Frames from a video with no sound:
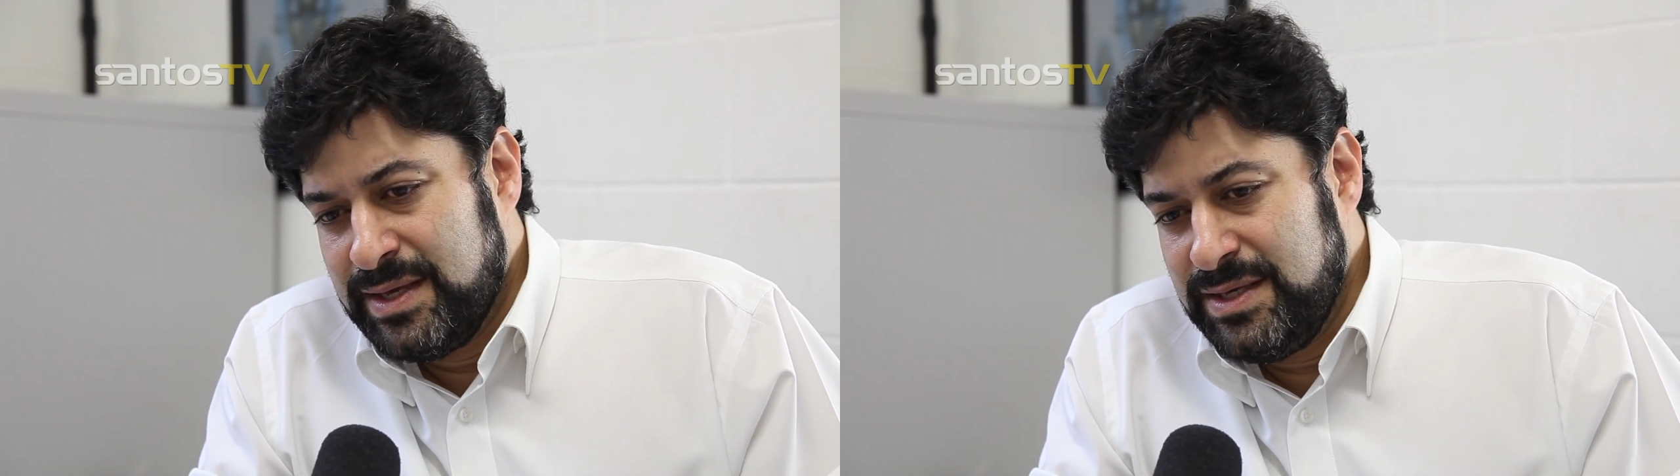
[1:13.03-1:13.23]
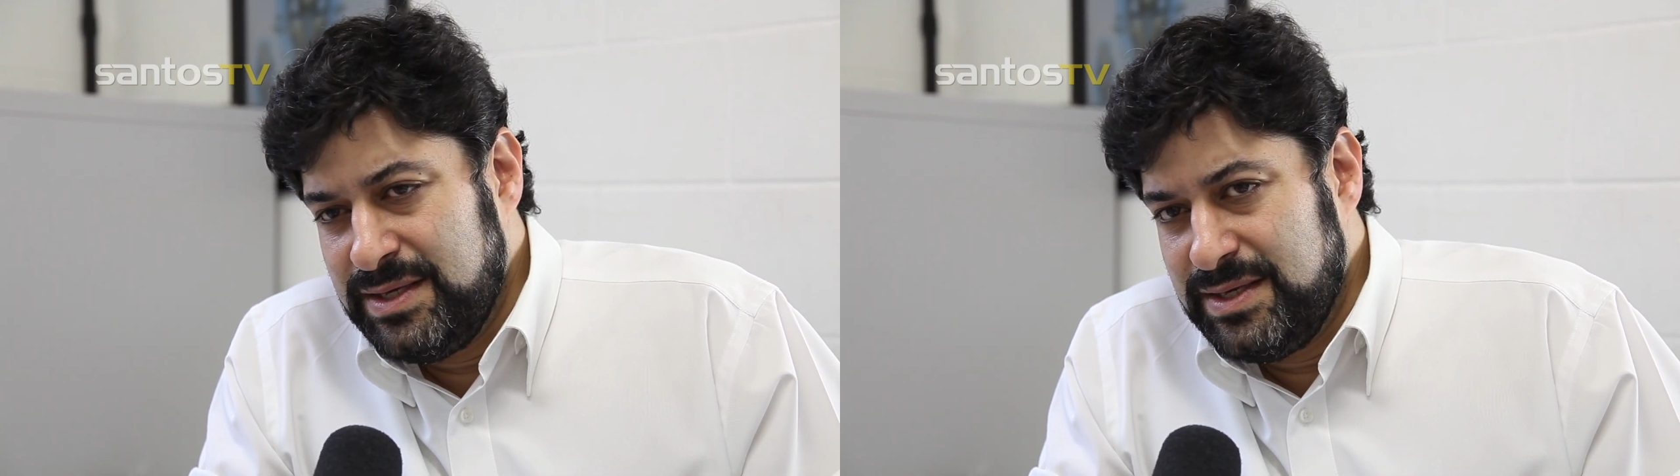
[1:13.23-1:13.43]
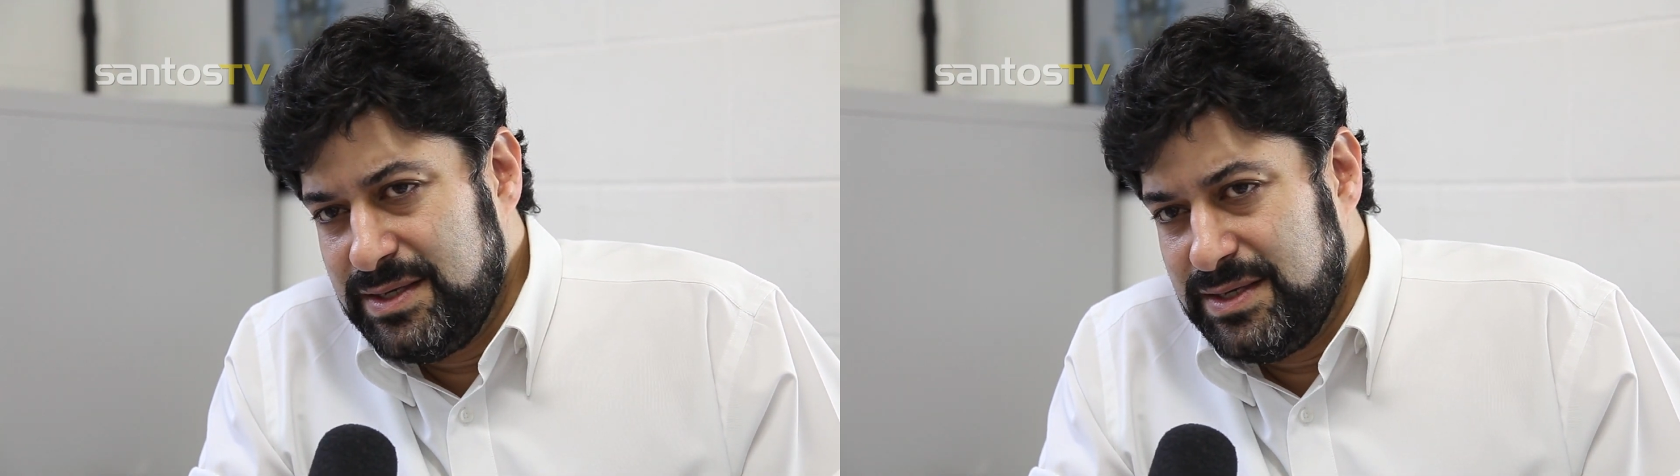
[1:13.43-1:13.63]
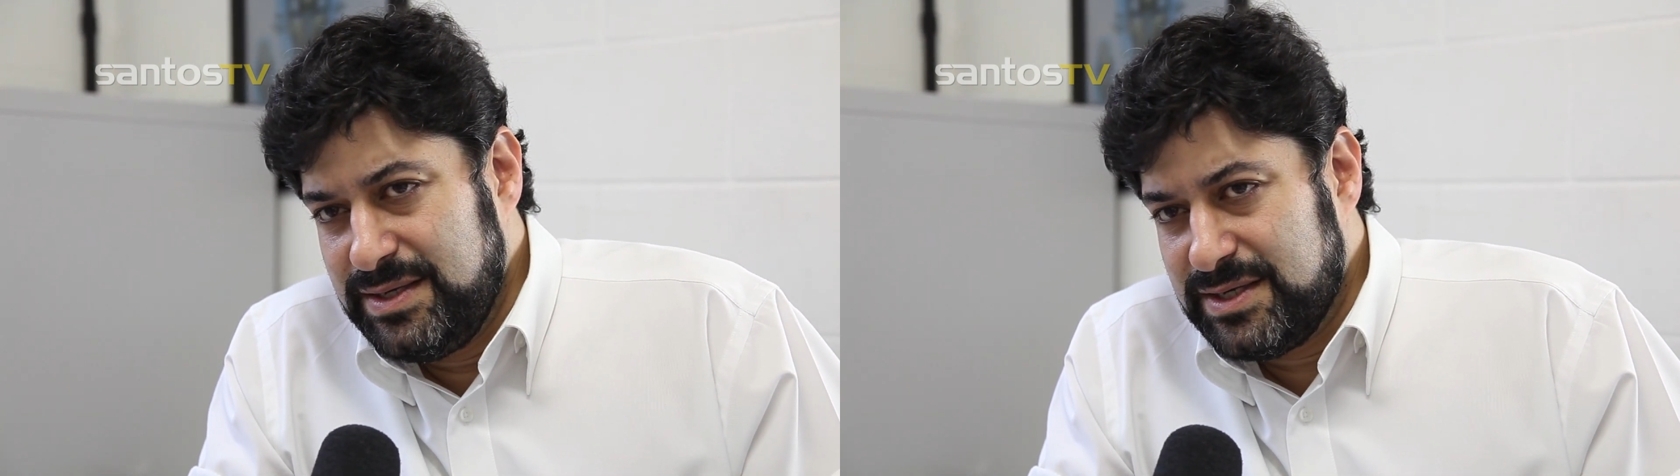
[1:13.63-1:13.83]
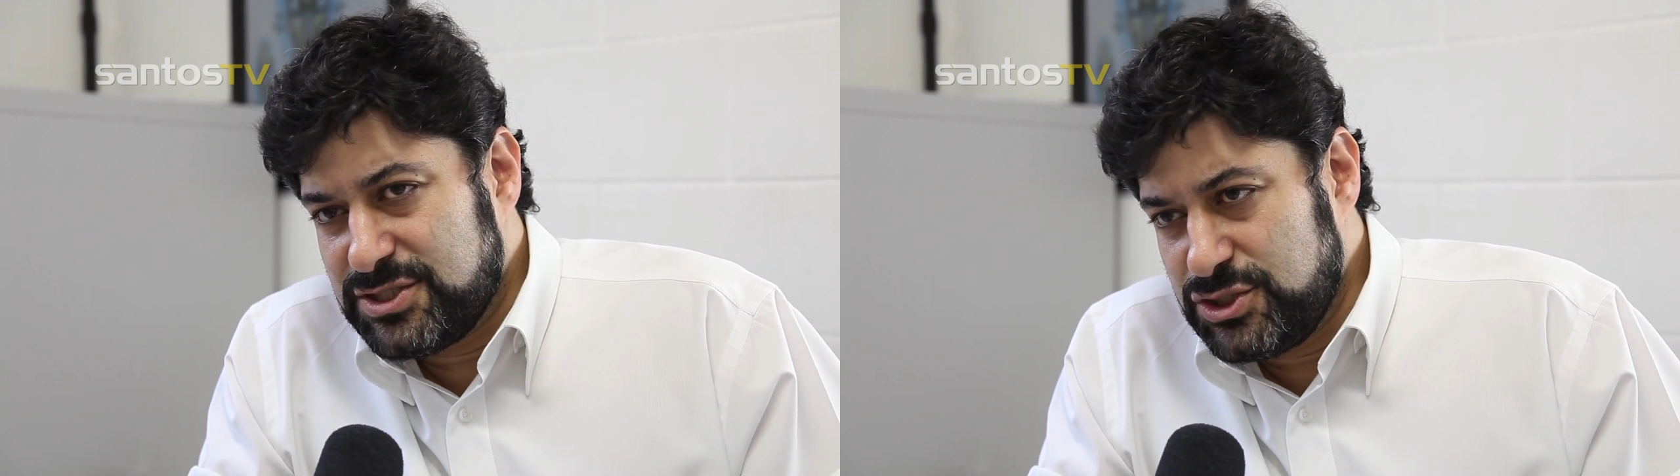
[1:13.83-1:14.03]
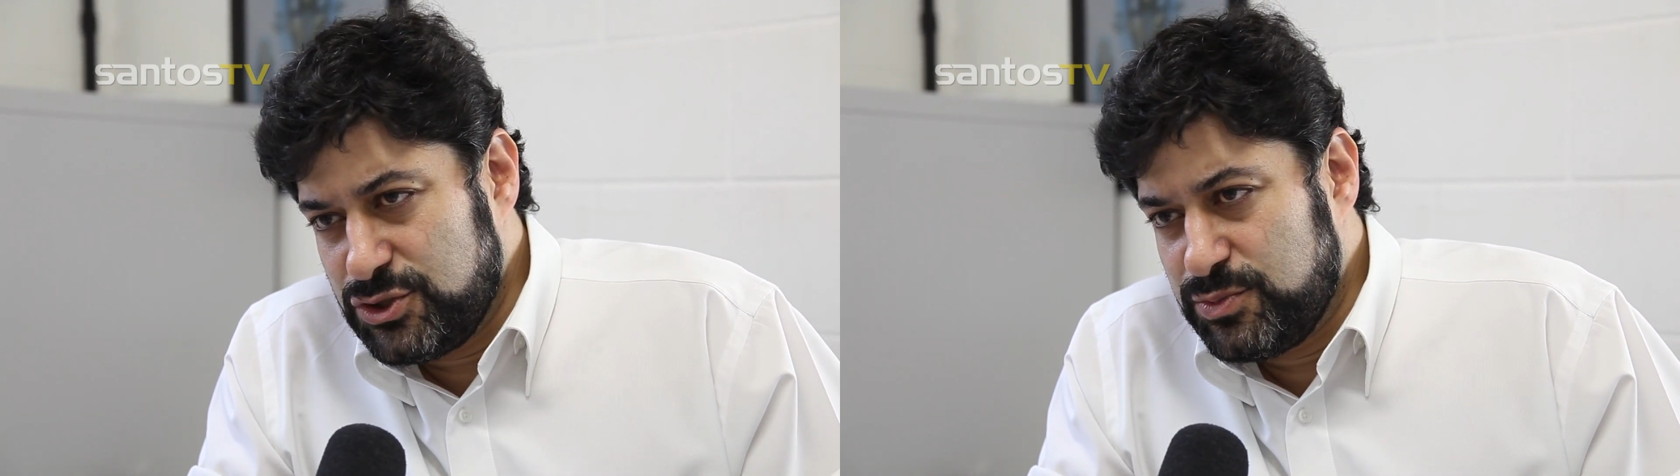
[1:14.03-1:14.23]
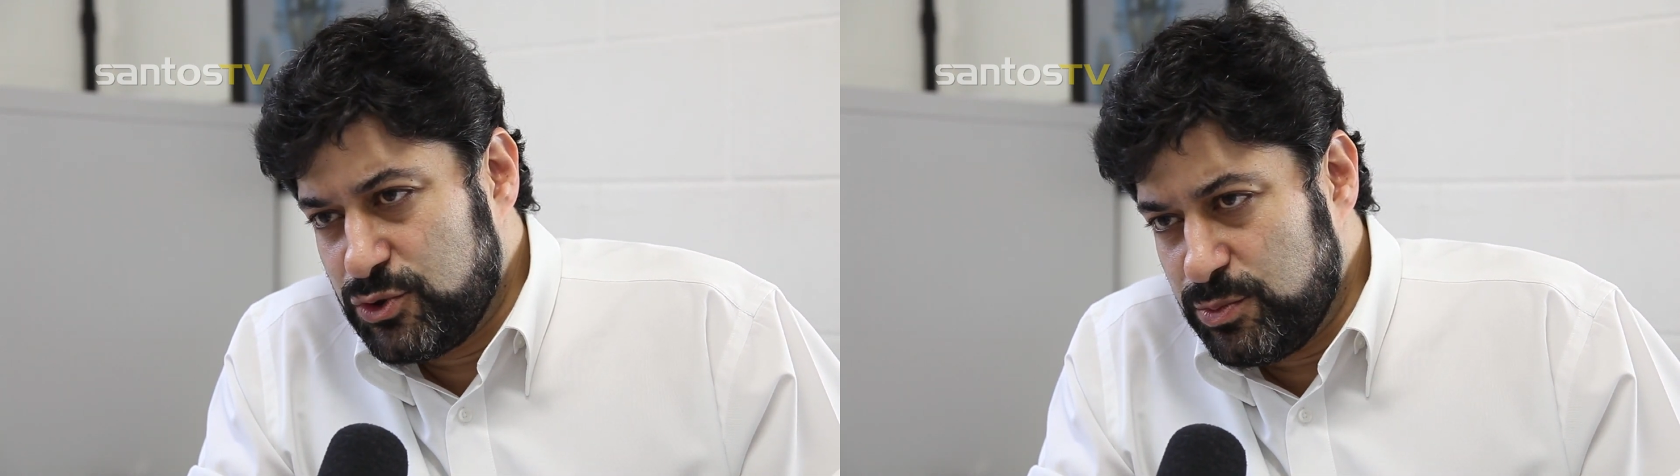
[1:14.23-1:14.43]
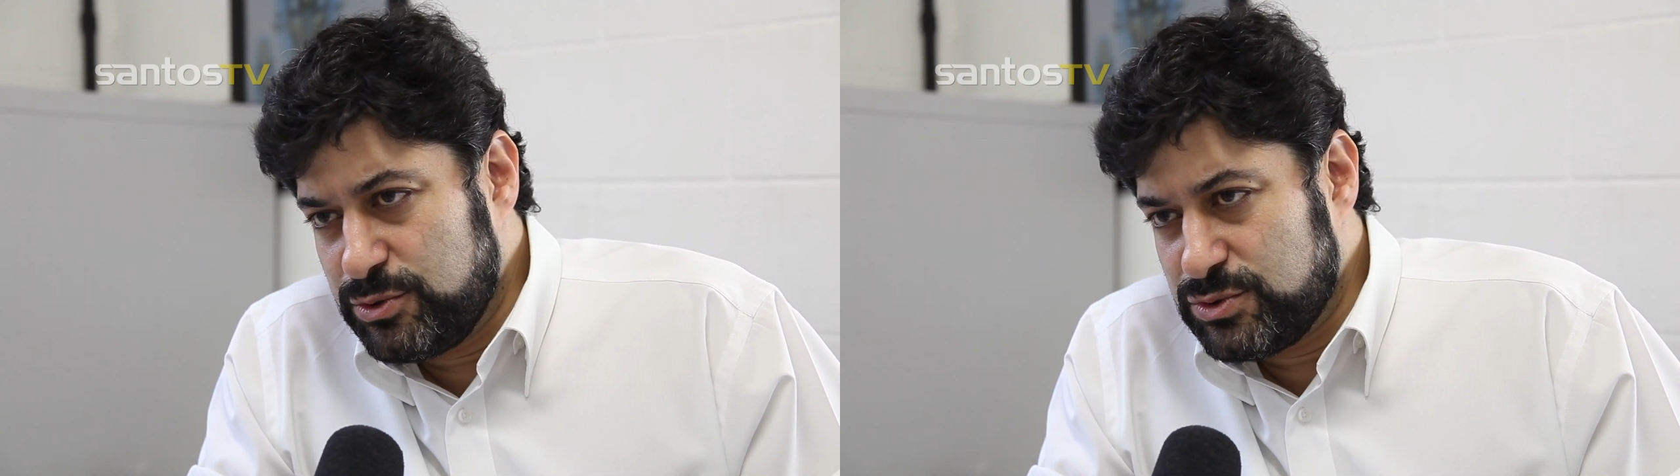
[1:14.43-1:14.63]
e a gente
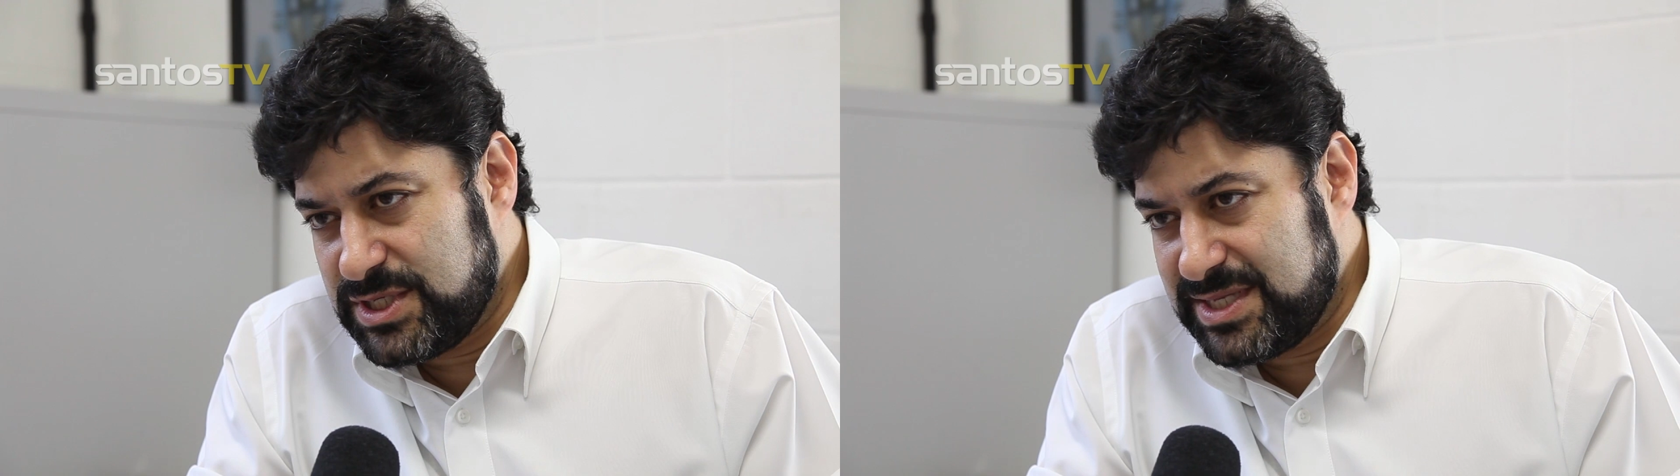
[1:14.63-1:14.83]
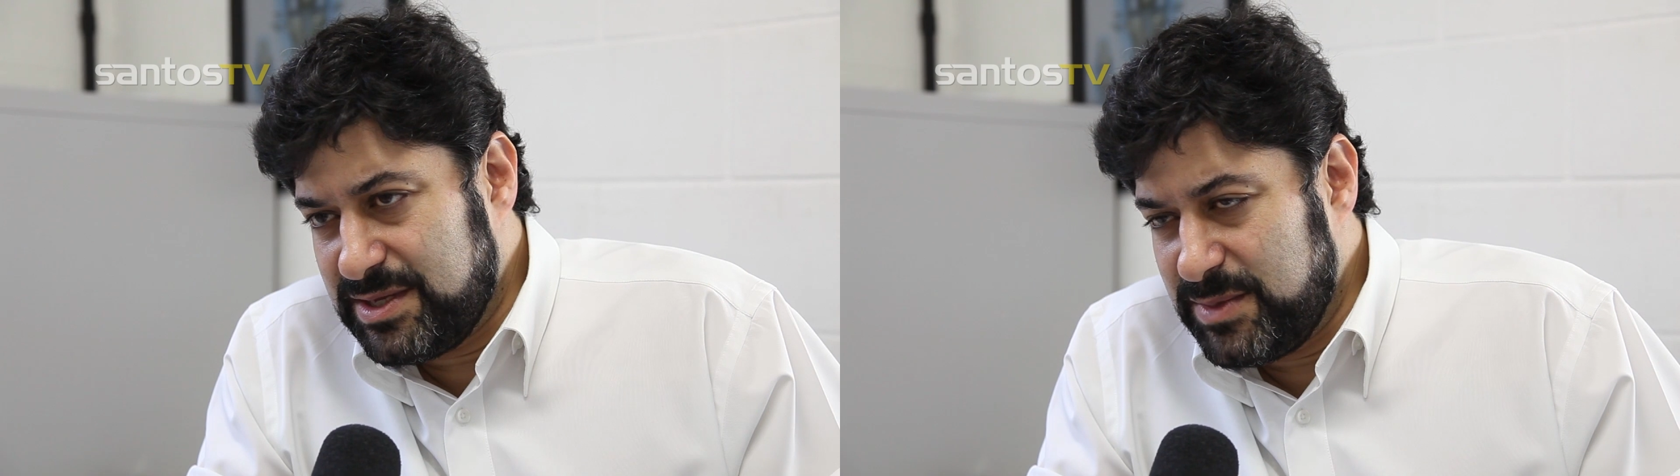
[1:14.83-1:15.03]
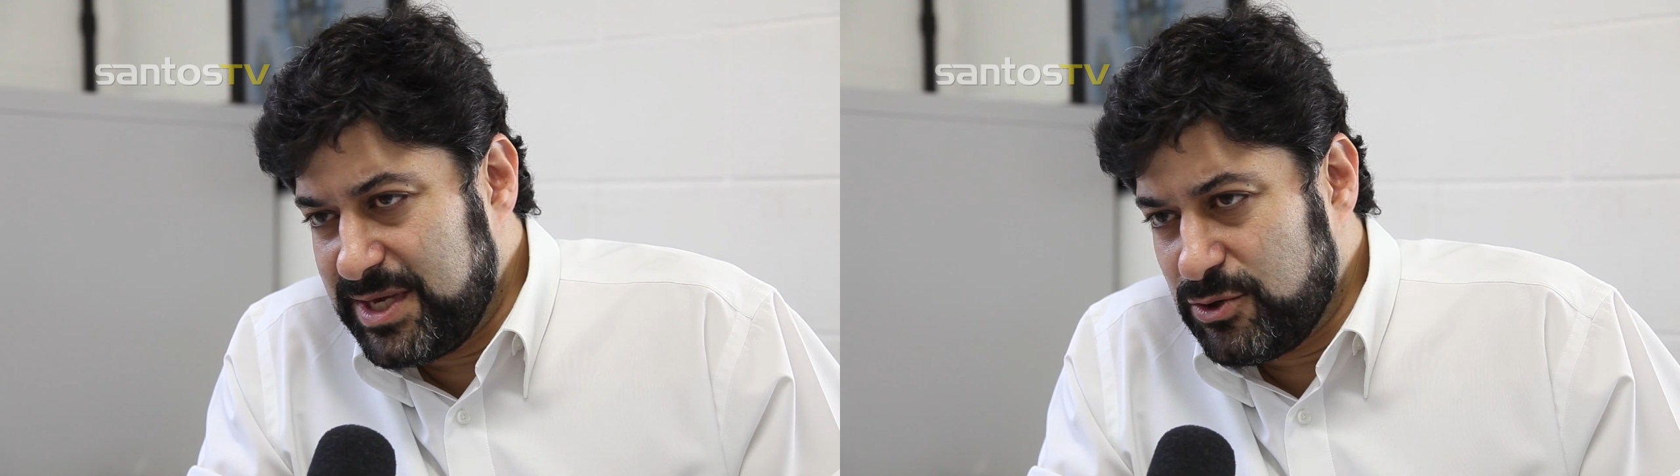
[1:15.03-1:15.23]
optou por usar também